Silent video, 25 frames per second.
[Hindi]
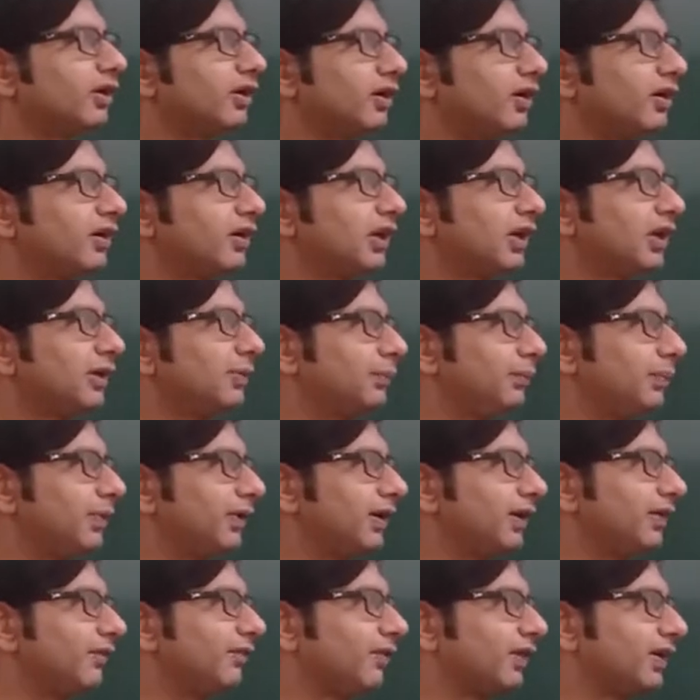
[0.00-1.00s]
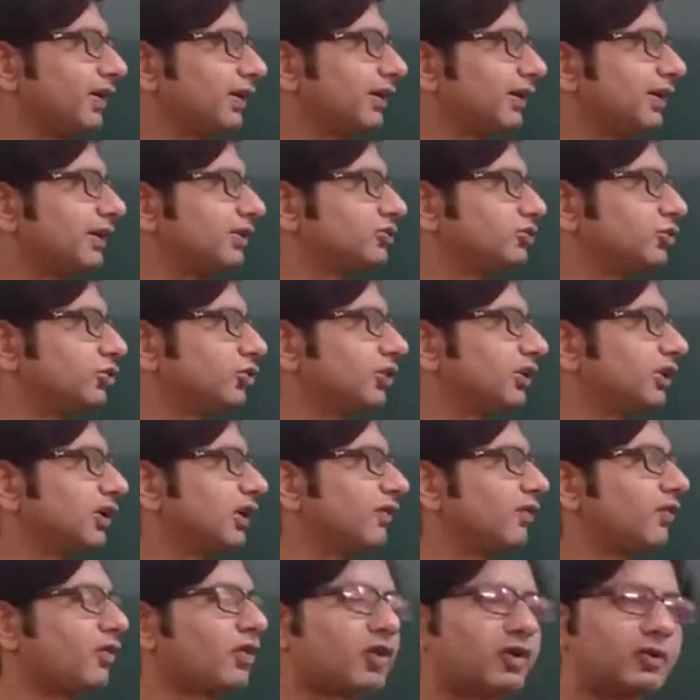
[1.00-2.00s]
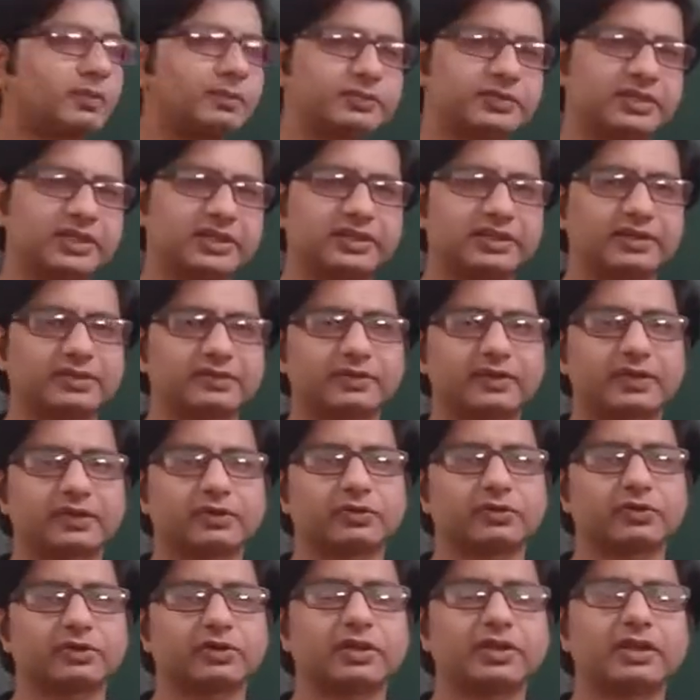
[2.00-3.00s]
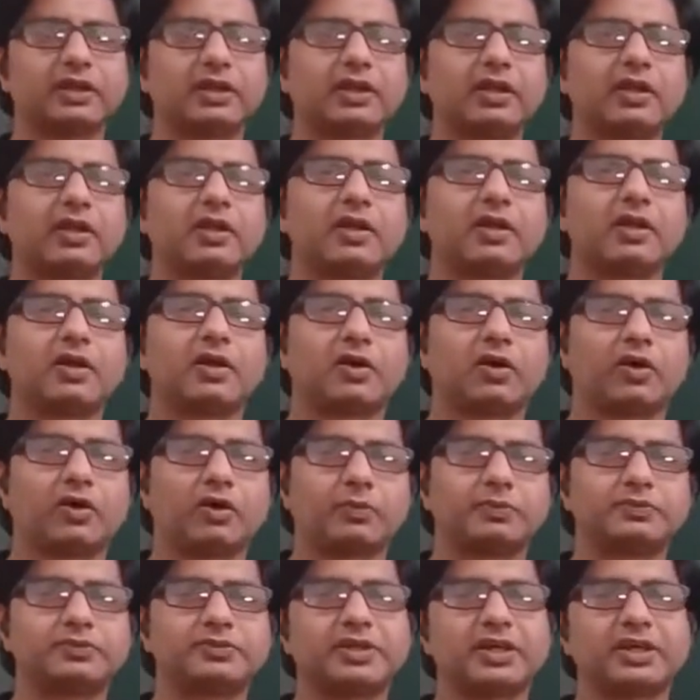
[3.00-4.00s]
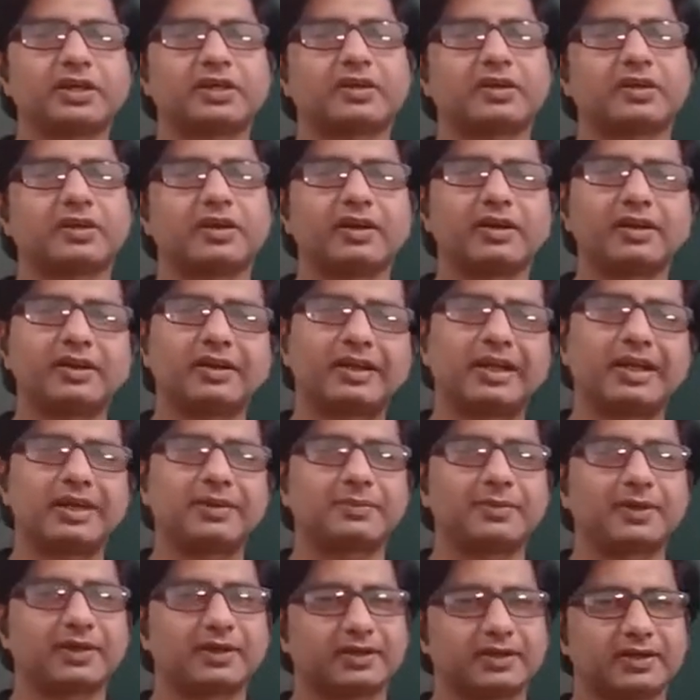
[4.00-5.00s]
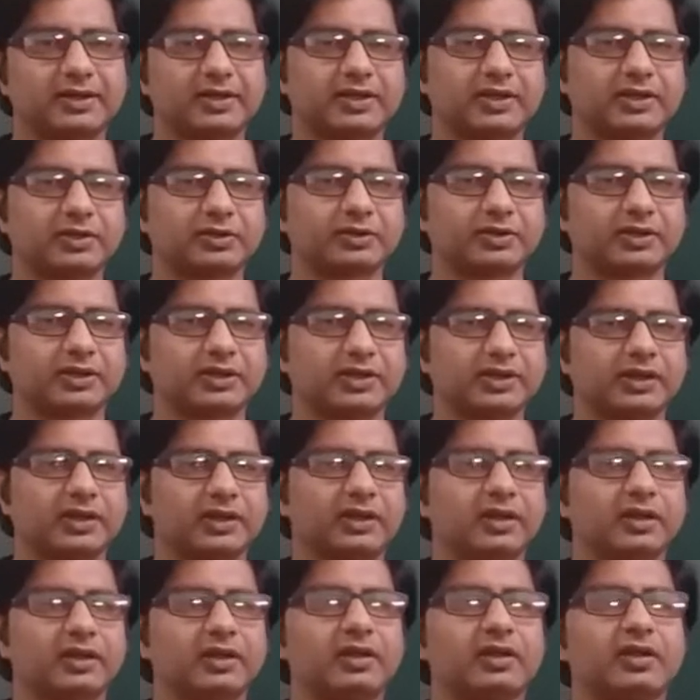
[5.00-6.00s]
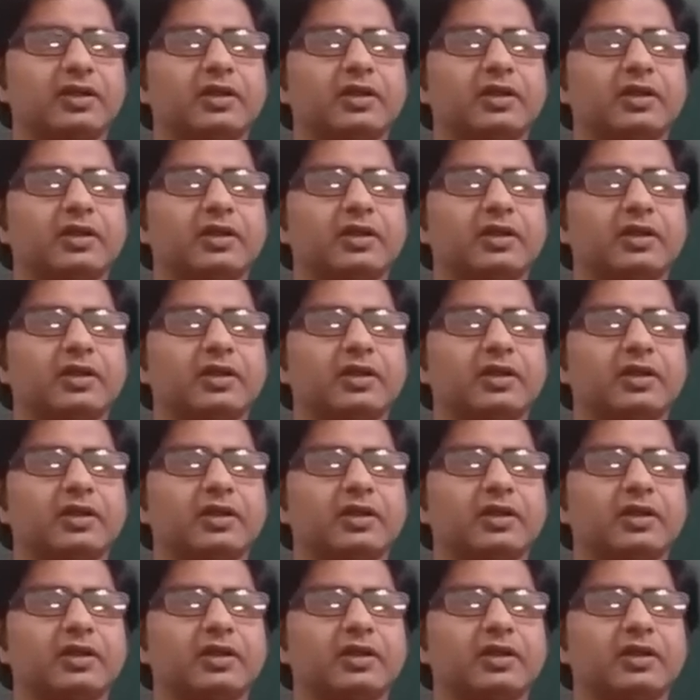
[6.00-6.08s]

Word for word: रन टाइम पे वर्किंग जो होती है वो ऑब्जेक्ट के साथ होती है ऑब्जेक्ट रन टाइम एंटिटी होती है